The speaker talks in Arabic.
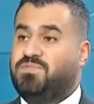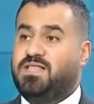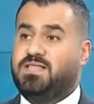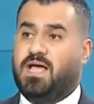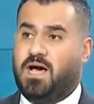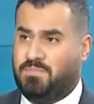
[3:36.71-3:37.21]

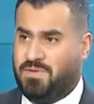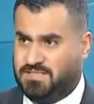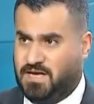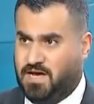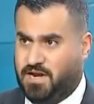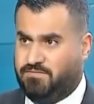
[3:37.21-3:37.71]
تدعم
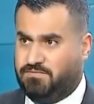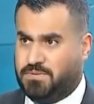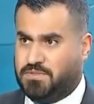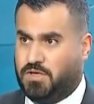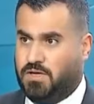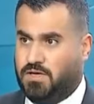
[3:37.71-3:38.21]
أسعار النفط
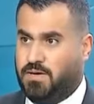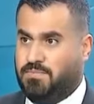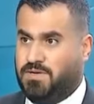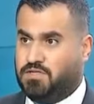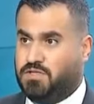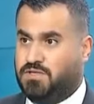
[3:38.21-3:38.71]
بشكل كبير